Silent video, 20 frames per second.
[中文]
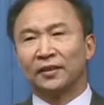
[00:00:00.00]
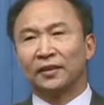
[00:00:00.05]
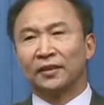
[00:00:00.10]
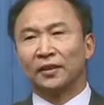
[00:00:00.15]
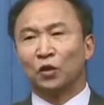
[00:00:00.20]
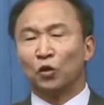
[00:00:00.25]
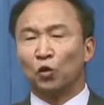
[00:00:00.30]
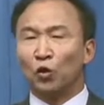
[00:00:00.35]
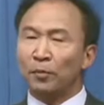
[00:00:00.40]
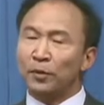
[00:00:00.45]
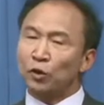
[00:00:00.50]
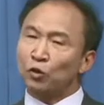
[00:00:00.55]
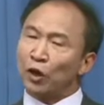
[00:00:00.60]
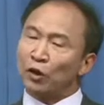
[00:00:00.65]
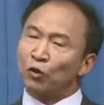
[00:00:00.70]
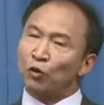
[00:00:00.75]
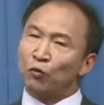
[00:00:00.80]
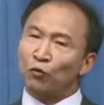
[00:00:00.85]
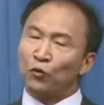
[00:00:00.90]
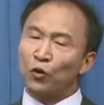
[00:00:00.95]
我们
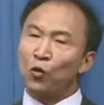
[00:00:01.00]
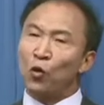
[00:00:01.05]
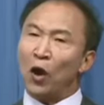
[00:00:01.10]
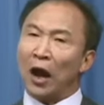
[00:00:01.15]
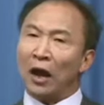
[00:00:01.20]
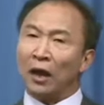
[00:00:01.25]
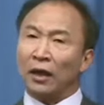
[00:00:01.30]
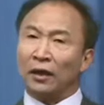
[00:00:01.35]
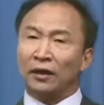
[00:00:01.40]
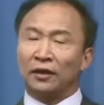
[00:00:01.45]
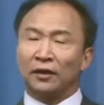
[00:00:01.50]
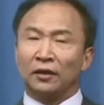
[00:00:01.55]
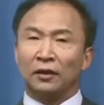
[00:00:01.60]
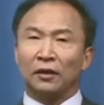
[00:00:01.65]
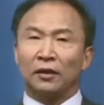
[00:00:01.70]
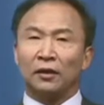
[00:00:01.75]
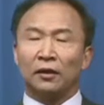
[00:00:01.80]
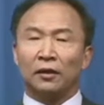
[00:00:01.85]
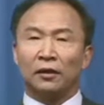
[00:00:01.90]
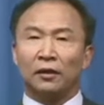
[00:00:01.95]
传统文化，
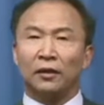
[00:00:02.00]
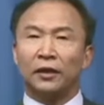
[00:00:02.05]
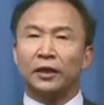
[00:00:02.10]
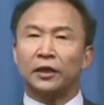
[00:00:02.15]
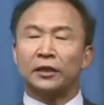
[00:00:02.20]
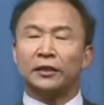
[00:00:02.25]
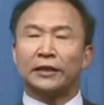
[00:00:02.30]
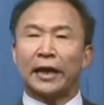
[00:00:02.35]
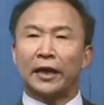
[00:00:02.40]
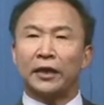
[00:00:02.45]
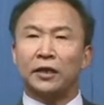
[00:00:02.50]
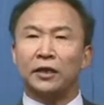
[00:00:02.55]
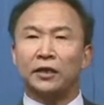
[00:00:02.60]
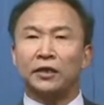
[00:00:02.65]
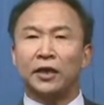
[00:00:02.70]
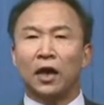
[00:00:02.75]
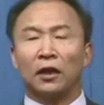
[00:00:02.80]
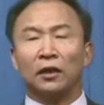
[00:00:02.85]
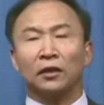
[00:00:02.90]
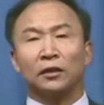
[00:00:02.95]
历代一
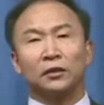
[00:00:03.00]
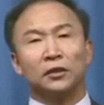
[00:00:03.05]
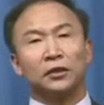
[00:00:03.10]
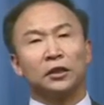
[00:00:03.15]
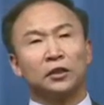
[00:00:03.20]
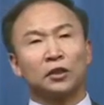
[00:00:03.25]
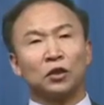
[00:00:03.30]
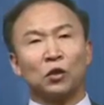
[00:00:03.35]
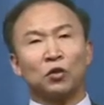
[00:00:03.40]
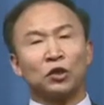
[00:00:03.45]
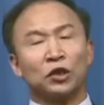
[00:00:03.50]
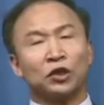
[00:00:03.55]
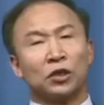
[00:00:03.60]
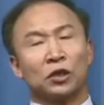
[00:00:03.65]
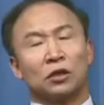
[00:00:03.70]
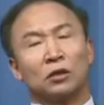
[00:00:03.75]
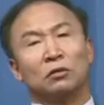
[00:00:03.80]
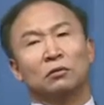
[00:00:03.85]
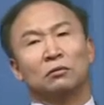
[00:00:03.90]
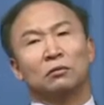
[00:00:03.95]
将也都
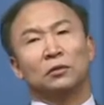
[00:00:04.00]
是